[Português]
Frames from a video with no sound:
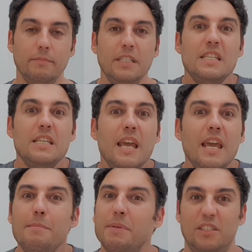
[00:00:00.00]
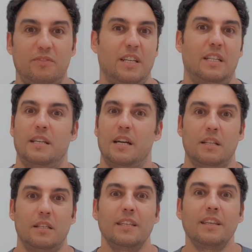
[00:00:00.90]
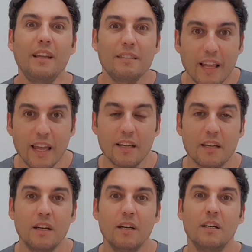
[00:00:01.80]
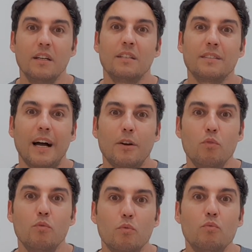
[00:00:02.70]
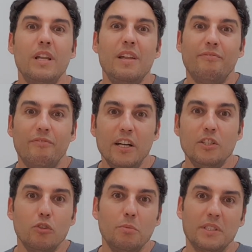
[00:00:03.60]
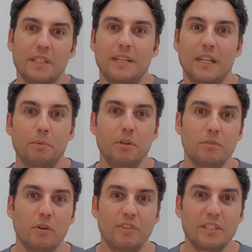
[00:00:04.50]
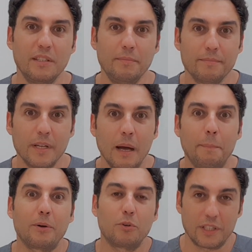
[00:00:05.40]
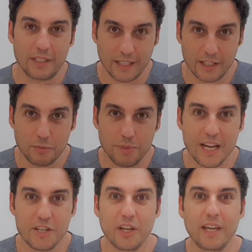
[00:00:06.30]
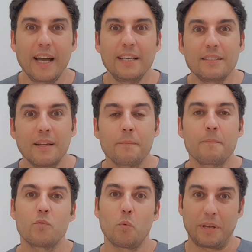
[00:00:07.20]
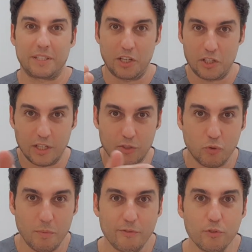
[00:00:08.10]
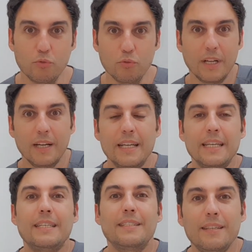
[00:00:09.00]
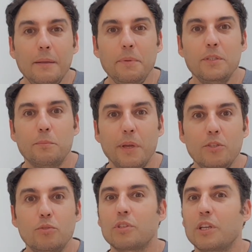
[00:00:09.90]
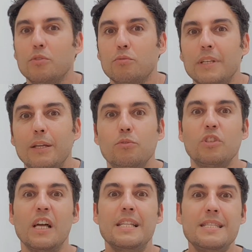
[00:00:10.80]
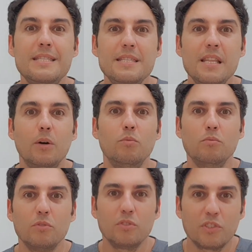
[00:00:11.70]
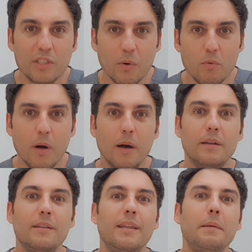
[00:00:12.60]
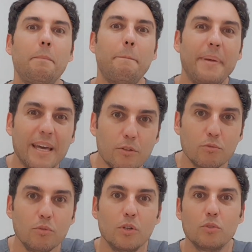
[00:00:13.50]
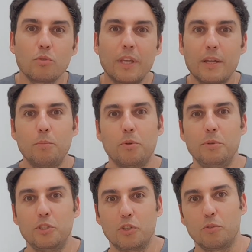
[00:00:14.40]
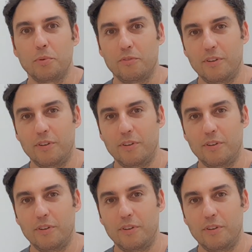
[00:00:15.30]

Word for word: Ninguém mais fala dela. E quem tem, tá com um elefante no meio da sala porque não tem o que fazer. Pagou centenas de milhares de reais, o paciente gastou uma fortuna e simplesmente os resultados não são nem perto do que era o prometido pelo